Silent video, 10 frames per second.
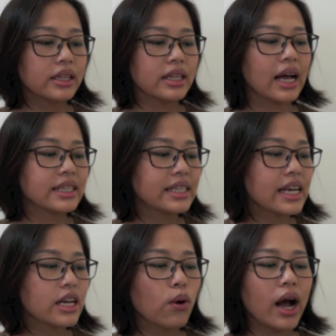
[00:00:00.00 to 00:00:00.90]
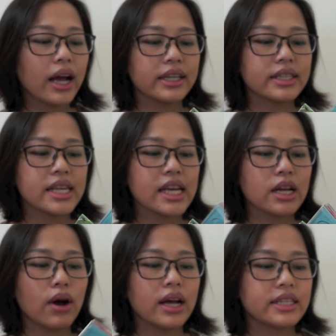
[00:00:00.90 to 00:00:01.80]
那这一块这
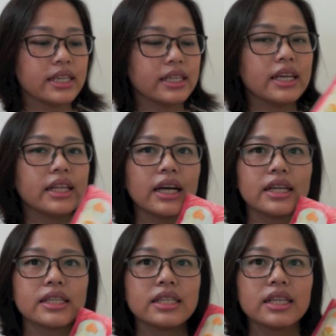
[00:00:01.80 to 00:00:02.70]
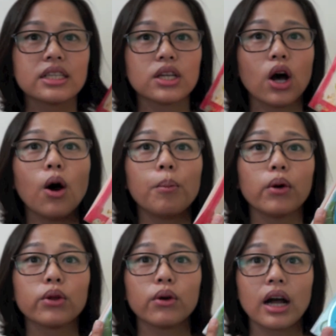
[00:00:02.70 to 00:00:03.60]
一块 C D 呢，是那时候
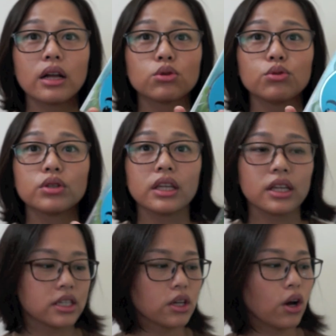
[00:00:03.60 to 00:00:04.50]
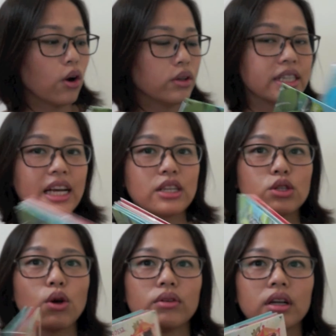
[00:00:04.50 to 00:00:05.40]
Bonnie 刚出生的时候人家
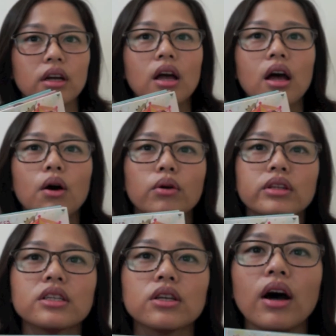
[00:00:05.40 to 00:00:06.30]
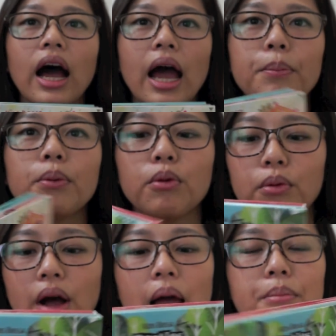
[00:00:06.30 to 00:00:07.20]
送的。我那时候还
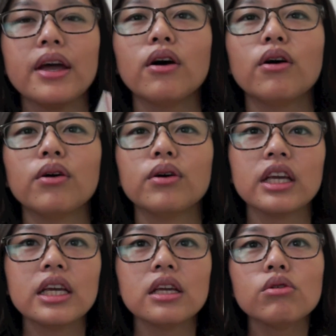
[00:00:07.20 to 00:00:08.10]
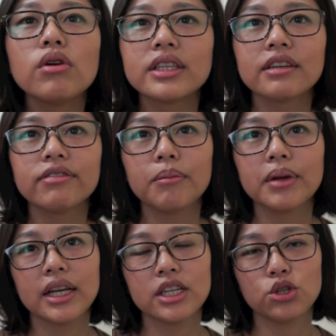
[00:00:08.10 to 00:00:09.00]
不还没有音乐这方
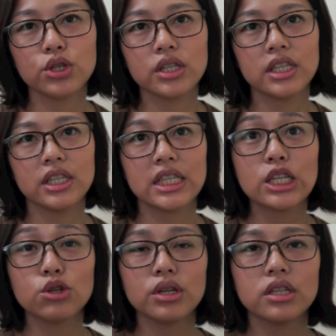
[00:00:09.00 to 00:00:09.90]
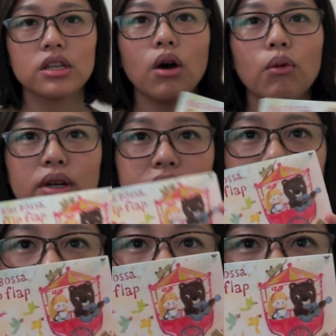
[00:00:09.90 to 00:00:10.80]
面的讯息资讯的时候，我
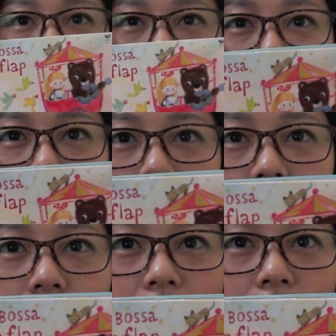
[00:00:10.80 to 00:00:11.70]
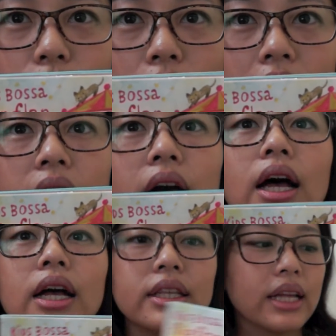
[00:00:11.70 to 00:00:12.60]
第一个接触到是这一块。
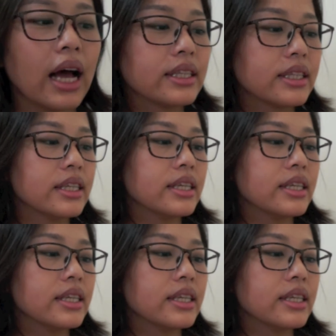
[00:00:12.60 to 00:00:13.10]
那